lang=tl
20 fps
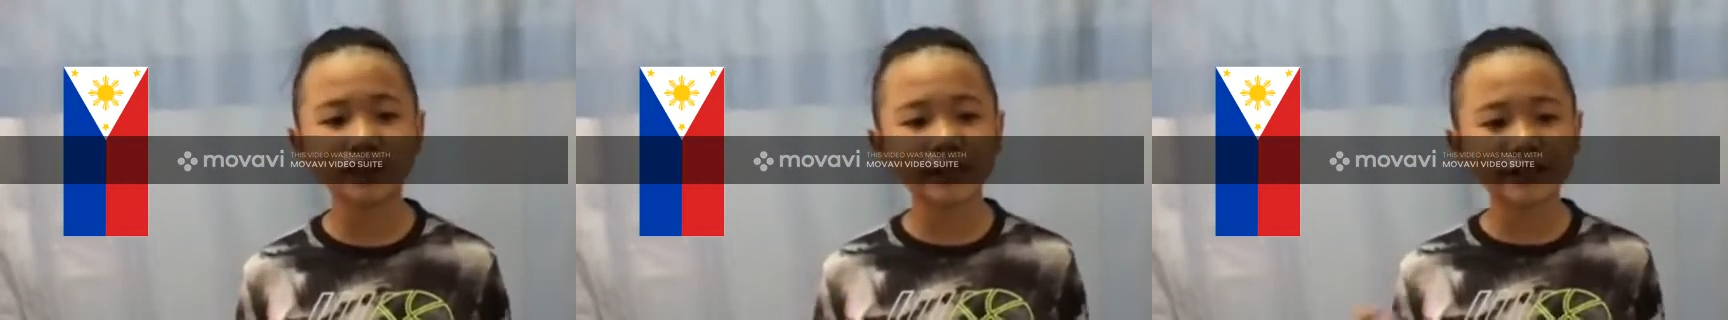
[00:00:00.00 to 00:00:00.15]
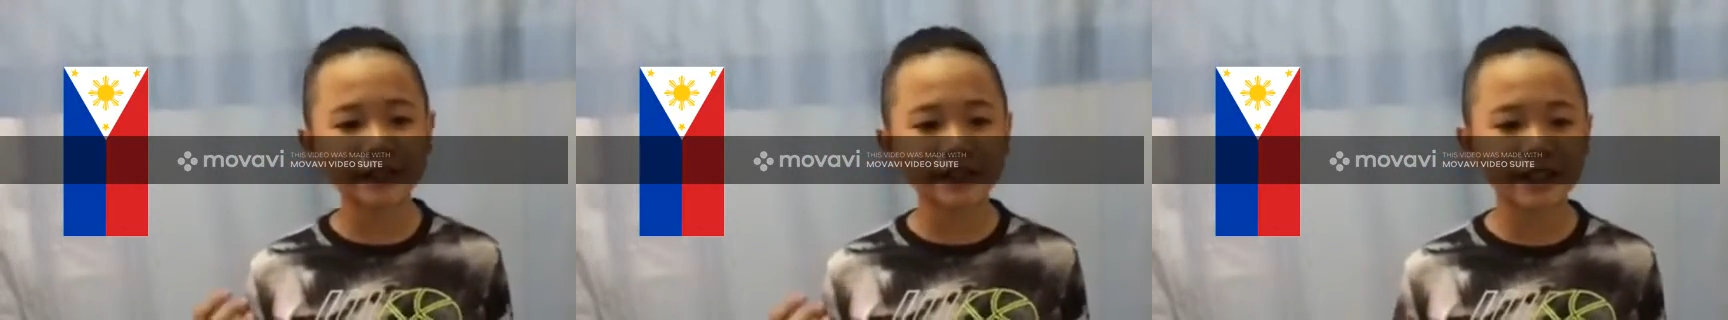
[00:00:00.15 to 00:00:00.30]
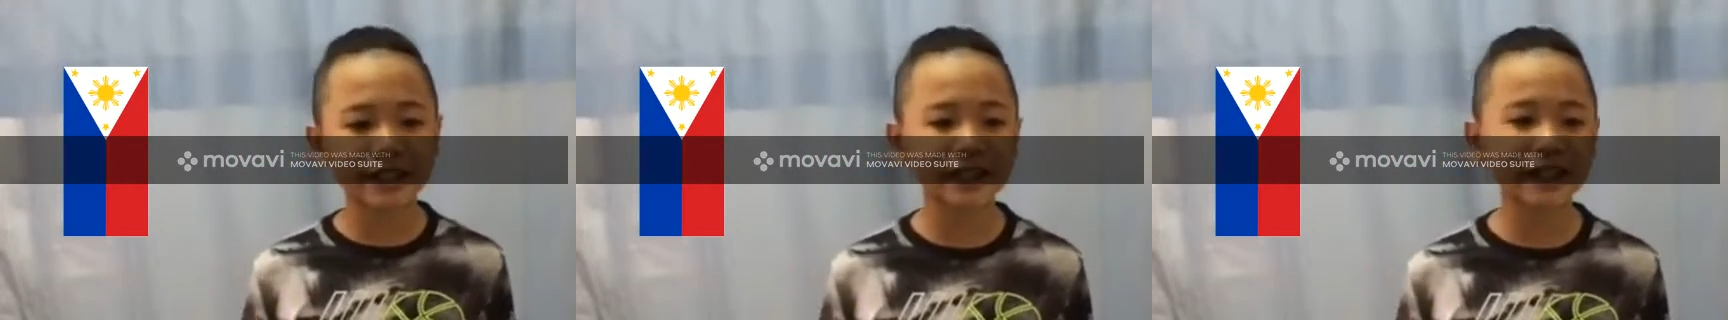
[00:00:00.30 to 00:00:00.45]

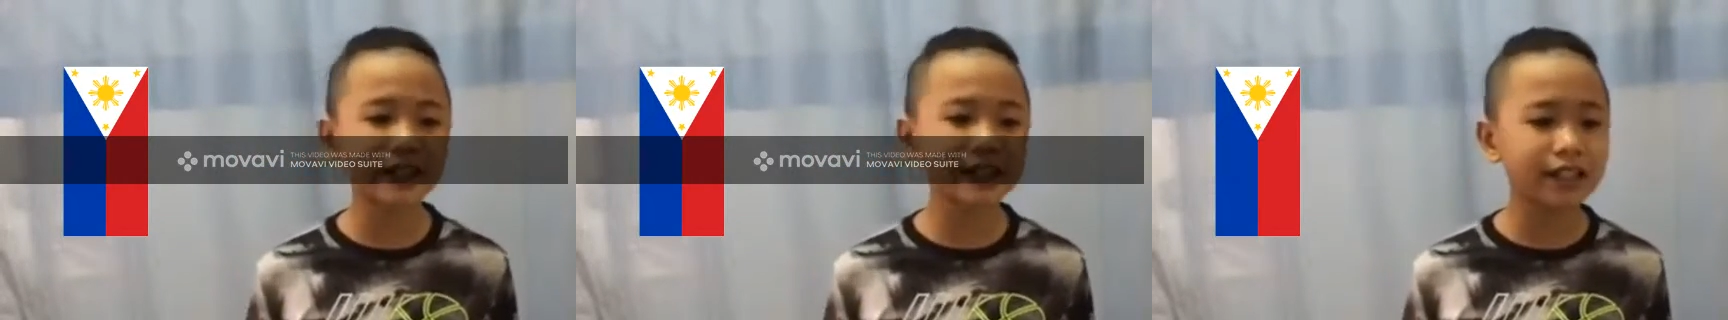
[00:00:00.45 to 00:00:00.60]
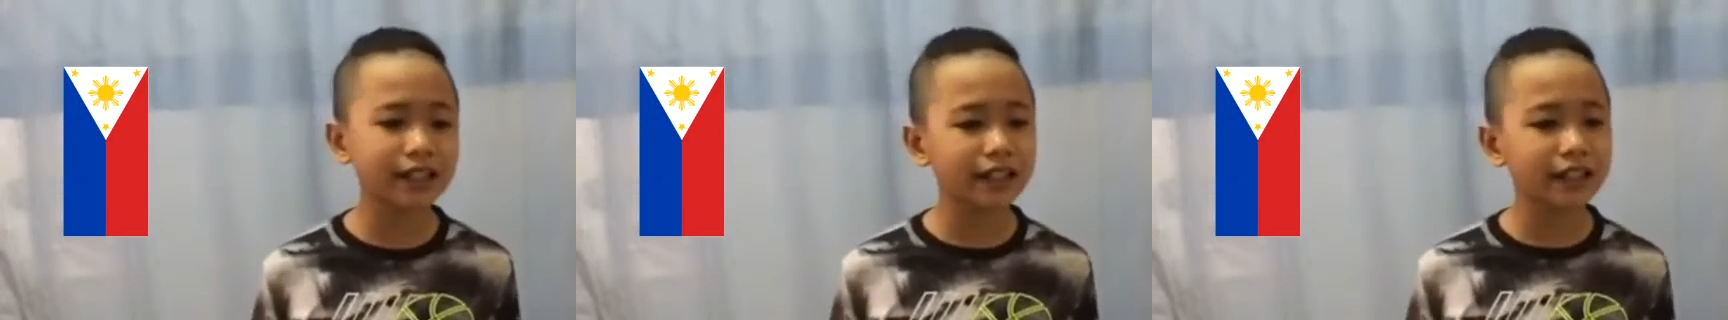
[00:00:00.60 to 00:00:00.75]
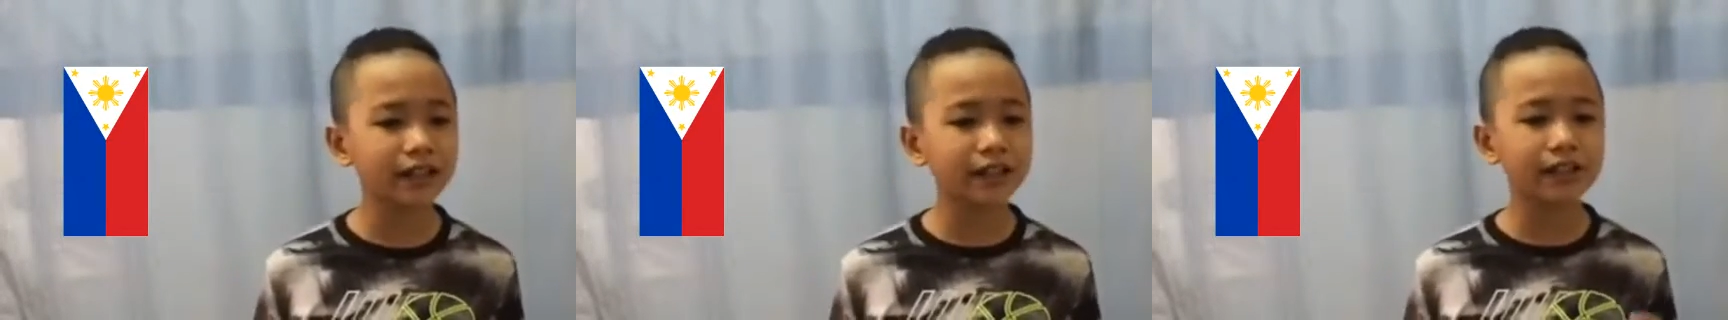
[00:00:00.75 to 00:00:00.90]
sa
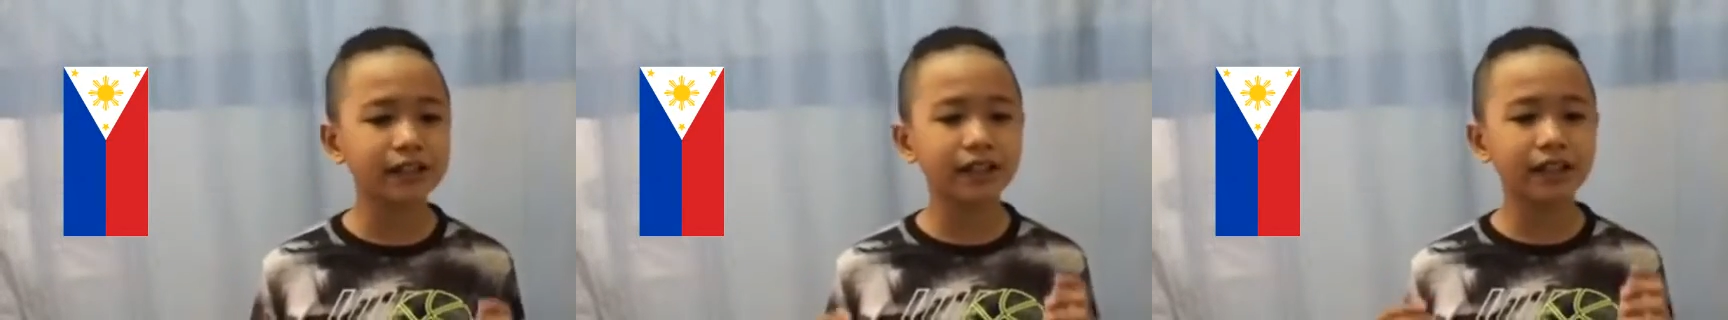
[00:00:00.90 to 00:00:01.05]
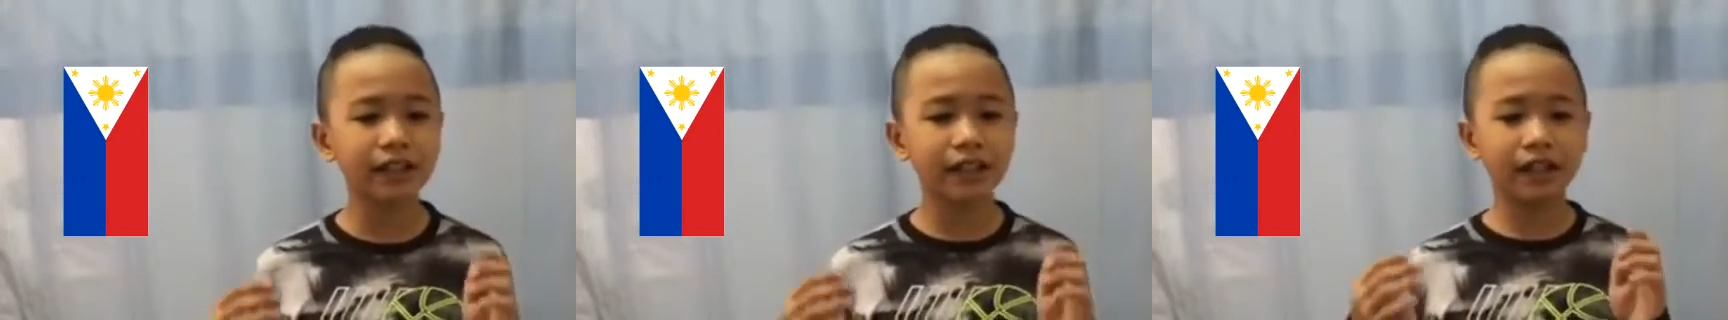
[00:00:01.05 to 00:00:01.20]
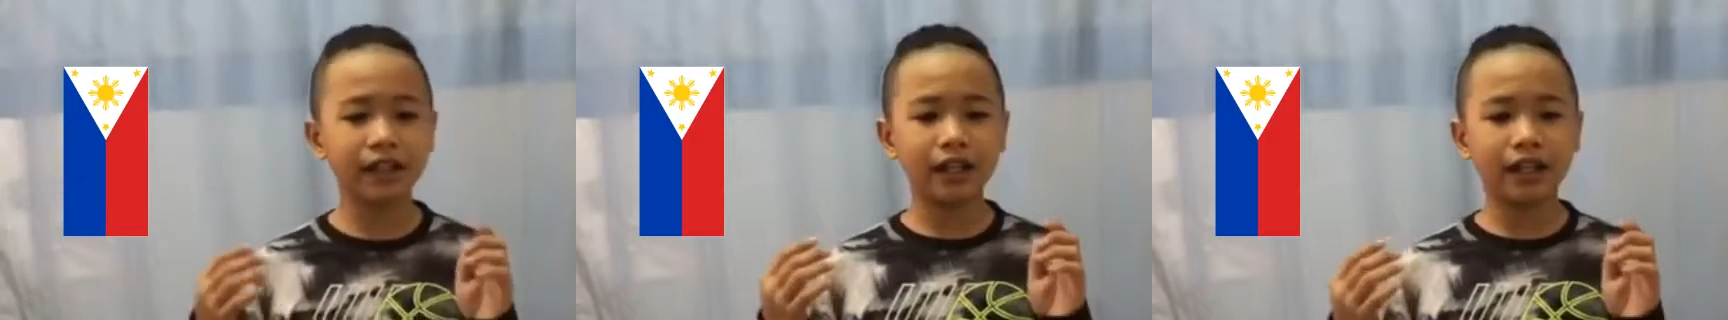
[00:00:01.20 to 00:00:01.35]
sariling
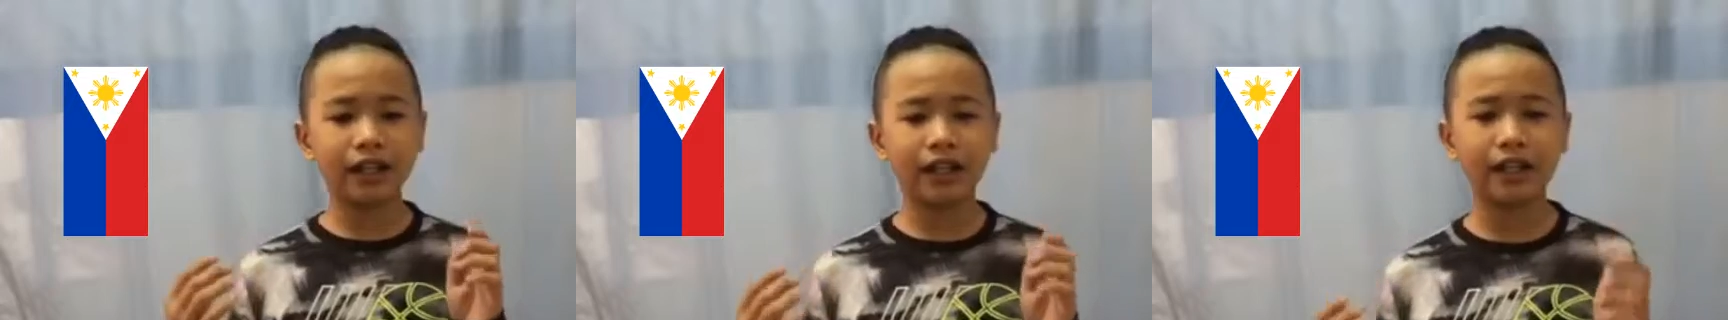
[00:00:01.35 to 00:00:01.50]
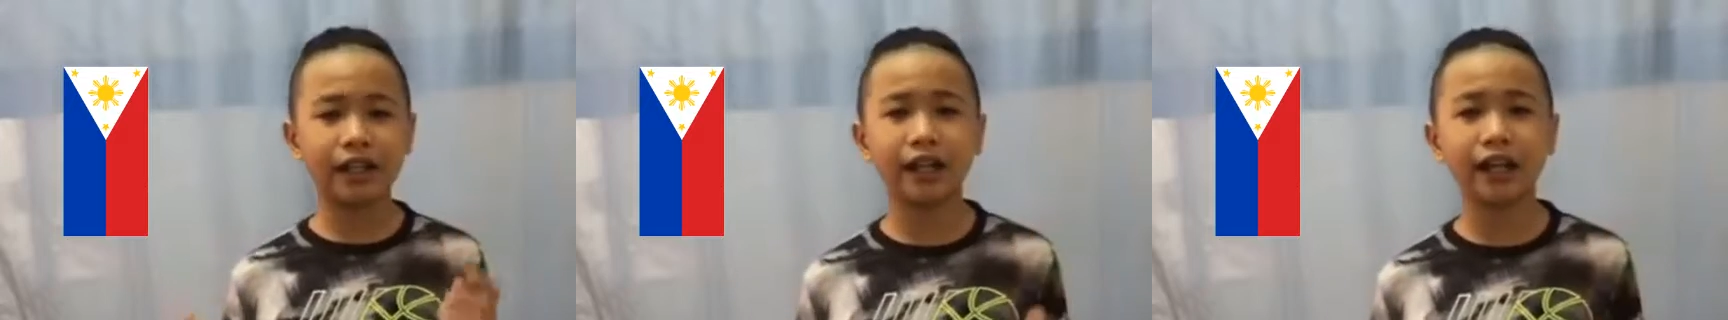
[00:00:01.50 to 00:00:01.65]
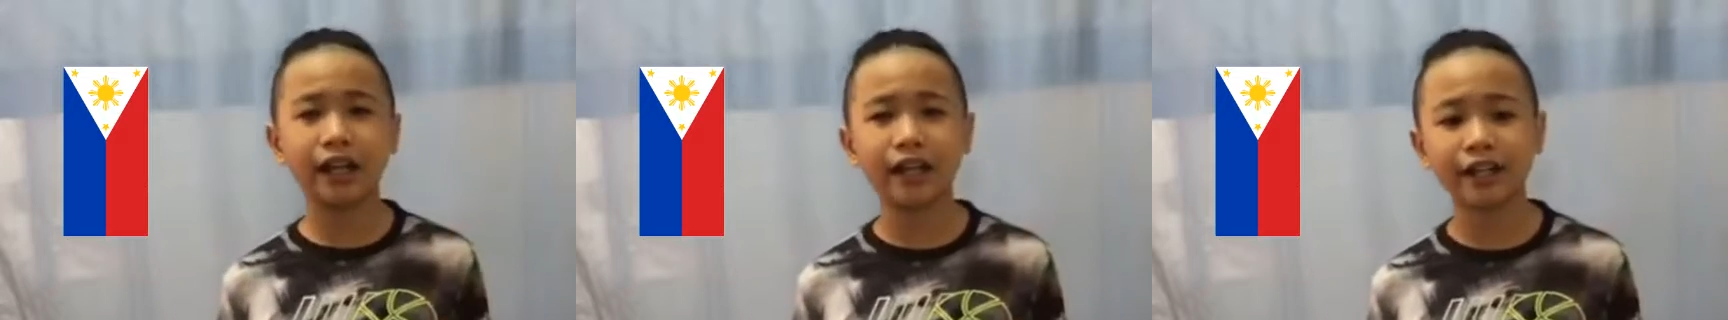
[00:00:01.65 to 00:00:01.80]

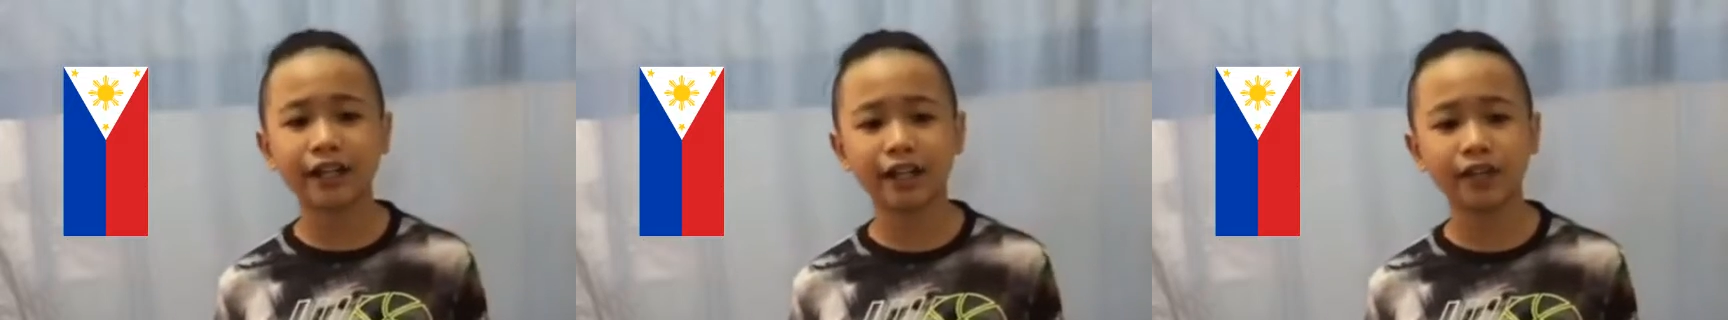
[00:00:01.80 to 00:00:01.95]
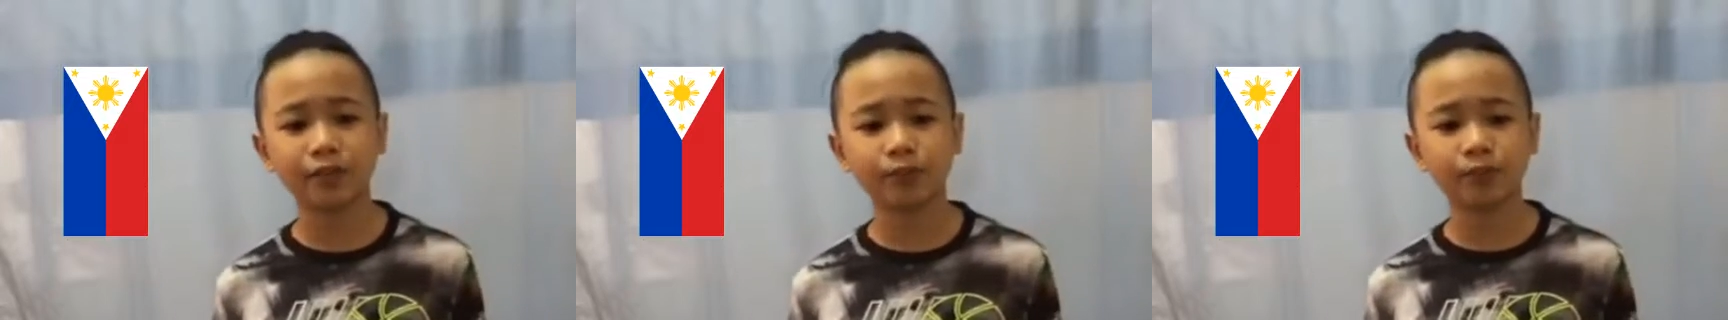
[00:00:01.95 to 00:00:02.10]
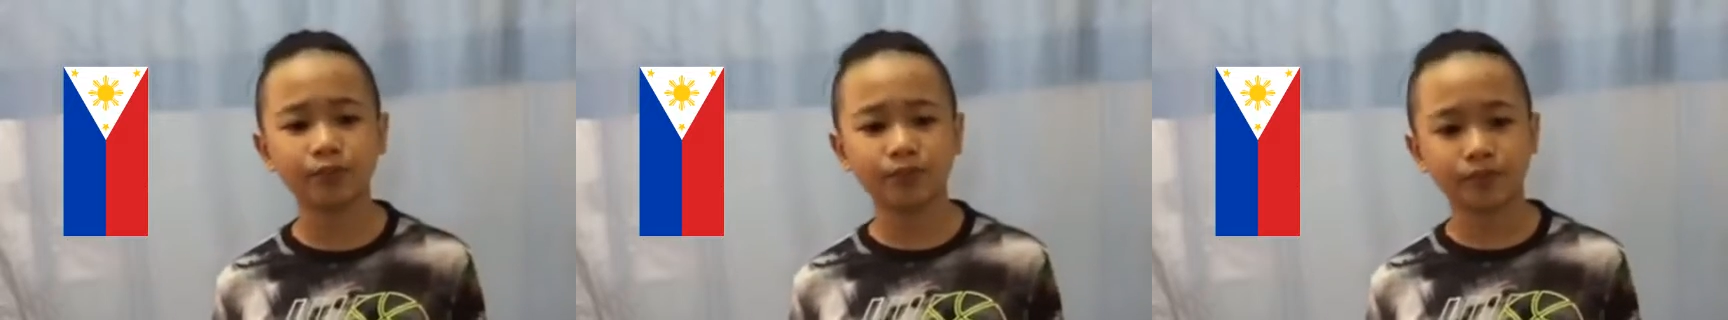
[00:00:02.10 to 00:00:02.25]

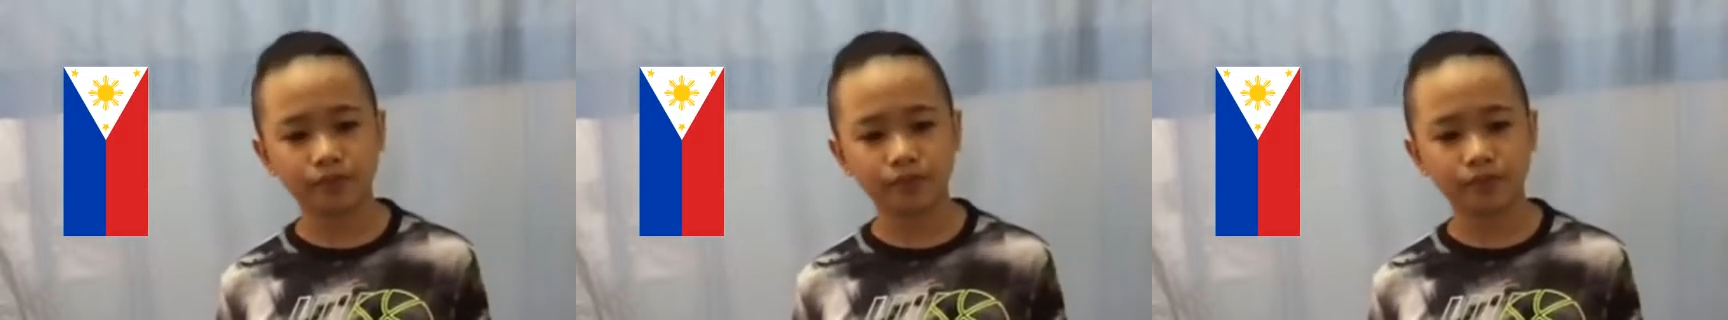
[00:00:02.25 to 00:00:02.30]
kalagayan